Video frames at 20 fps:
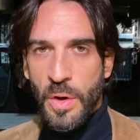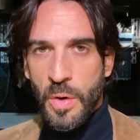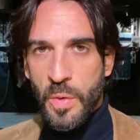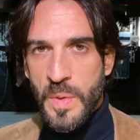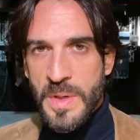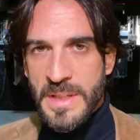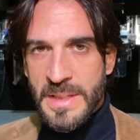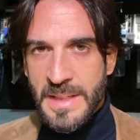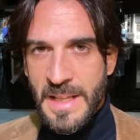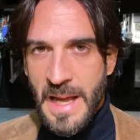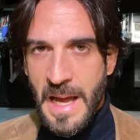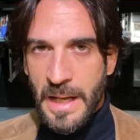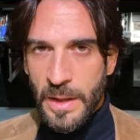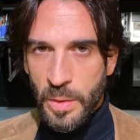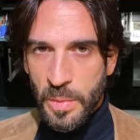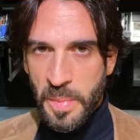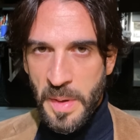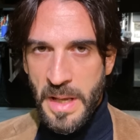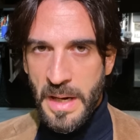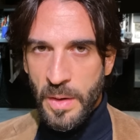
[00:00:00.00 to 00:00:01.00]

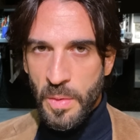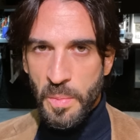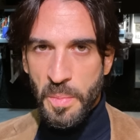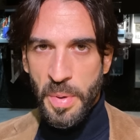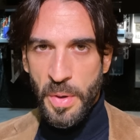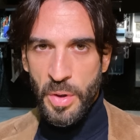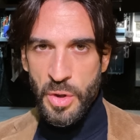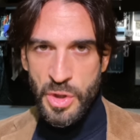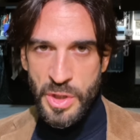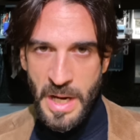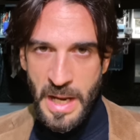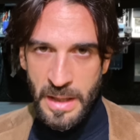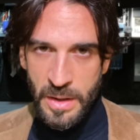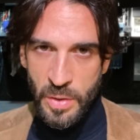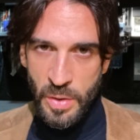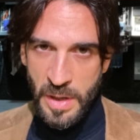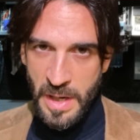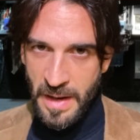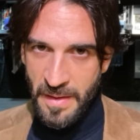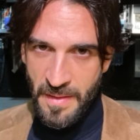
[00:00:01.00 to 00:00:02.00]
acquistato per un
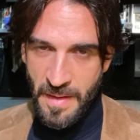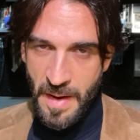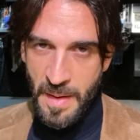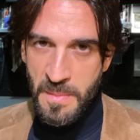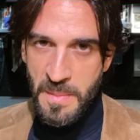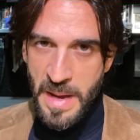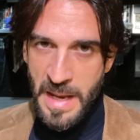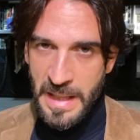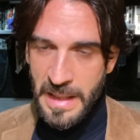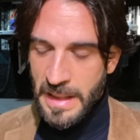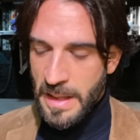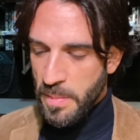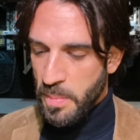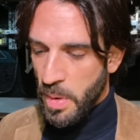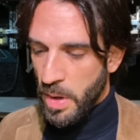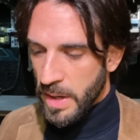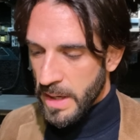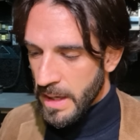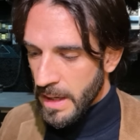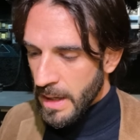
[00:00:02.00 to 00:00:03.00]
progetto che aveva in mente,
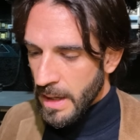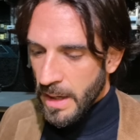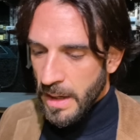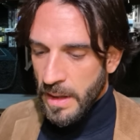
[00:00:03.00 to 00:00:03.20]
poi